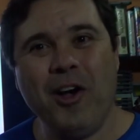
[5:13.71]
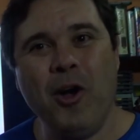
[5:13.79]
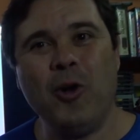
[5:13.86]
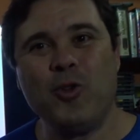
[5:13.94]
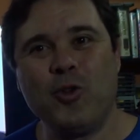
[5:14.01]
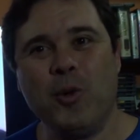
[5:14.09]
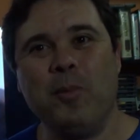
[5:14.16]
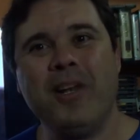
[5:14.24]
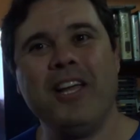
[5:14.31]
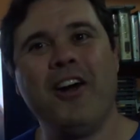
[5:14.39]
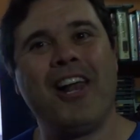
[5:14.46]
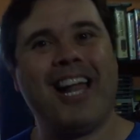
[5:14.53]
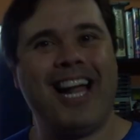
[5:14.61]
é um
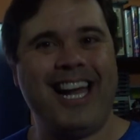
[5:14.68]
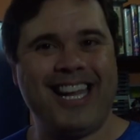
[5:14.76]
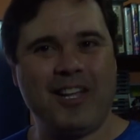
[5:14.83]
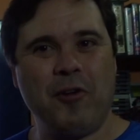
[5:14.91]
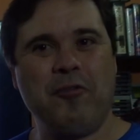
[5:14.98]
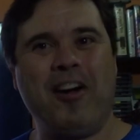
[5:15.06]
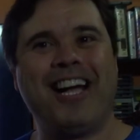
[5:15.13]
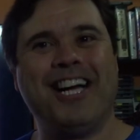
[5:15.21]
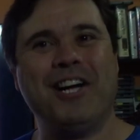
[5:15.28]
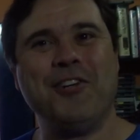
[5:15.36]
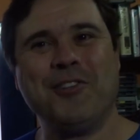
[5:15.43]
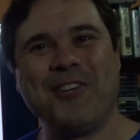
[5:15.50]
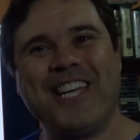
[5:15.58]
dublê, olha lá, ele dá um
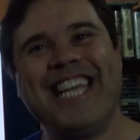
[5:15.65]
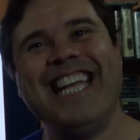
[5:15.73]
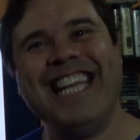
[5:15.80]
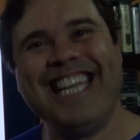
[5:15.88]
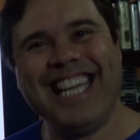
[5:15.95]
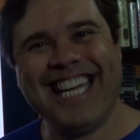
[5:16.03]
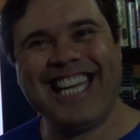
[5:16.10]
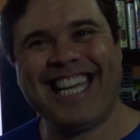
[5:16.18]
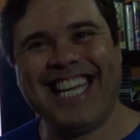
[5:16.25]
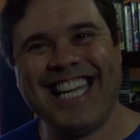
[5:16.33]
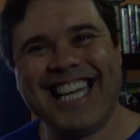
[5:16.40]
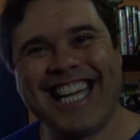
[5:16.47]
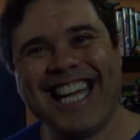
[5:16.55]
facão do Gilly
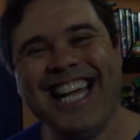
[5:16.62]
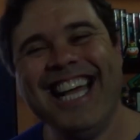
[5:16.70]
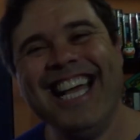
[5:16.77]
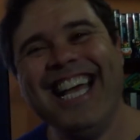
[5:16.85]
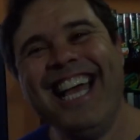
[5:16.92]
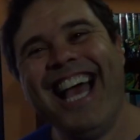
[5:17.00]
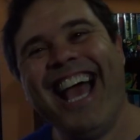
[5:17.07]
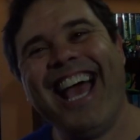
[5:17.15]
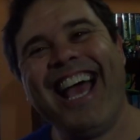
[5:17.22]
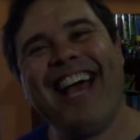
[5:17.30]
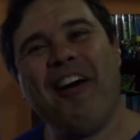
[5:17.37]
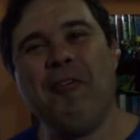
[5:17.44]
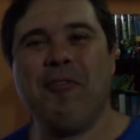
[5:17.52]
aqui, né?
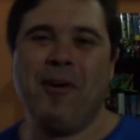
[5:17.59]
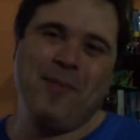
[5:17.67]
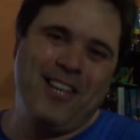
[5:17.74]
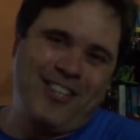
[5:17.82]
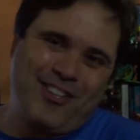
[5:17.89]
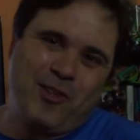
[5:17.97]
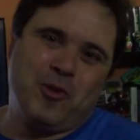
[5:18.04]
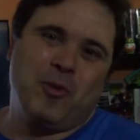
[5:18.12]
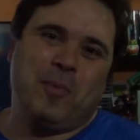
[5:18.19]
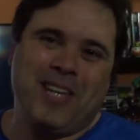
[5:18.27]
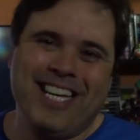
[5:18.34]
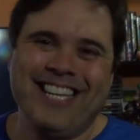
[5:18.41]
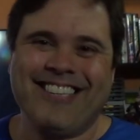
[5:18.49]
é, obviamente que são
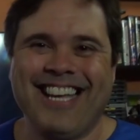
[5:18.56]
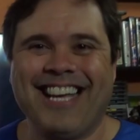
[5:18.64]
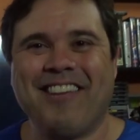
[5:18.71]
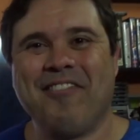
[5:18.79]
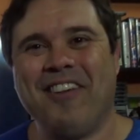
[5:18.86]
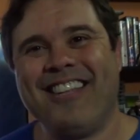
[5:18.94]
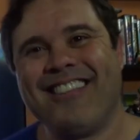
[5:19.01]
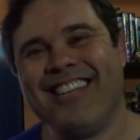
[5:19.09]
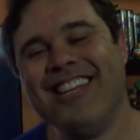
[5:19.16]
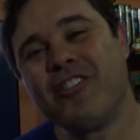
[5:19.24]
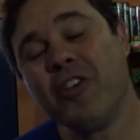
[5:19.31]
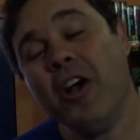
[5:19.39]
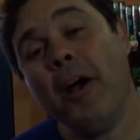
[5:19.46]
dublês, né, que
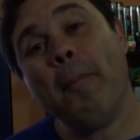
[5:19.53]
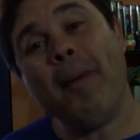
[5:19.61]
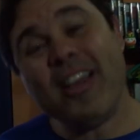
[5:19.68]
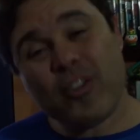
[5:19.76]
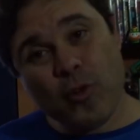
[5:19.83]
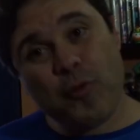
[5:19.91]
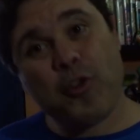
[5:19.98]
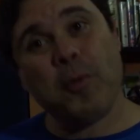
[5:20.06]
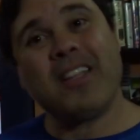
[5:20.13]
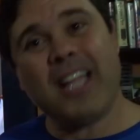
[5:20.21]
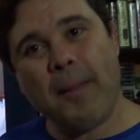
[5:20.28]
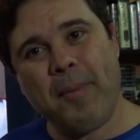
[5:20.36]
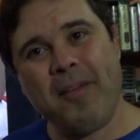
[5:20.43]
fazem isso, mas o
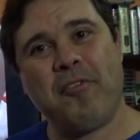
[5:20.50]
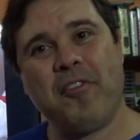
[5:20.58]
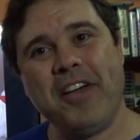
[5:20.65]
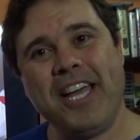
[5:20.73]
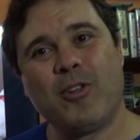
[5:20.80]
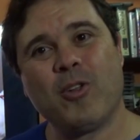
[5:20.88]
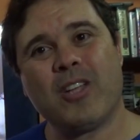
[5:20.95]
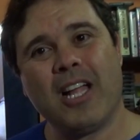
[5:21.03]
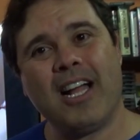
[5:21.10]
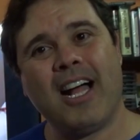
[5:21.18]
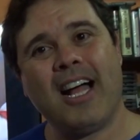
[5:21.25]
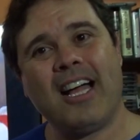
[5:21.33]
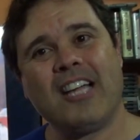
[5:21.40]
filme tá bem feito,
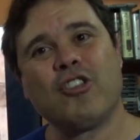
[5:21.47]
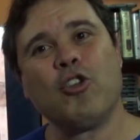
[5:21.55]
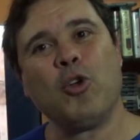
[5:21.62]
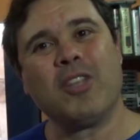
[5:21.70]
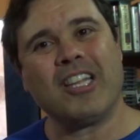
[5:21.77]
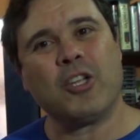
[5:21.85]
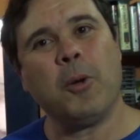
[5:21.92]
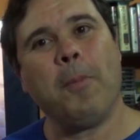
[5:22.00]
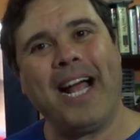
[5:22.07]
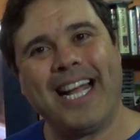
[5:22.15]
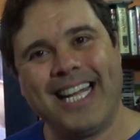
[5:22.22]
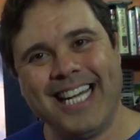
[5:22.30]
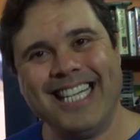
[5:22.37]
tá? As lutas são
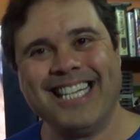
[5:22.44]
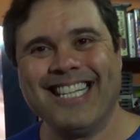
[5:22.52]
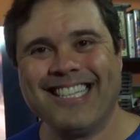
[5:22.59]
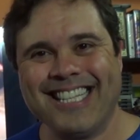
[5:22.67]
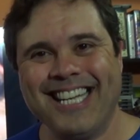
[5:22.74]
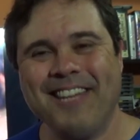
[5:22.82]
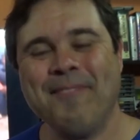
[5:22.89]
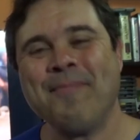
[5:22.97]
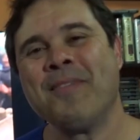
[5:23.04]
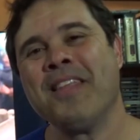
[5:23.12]
bacanas, né?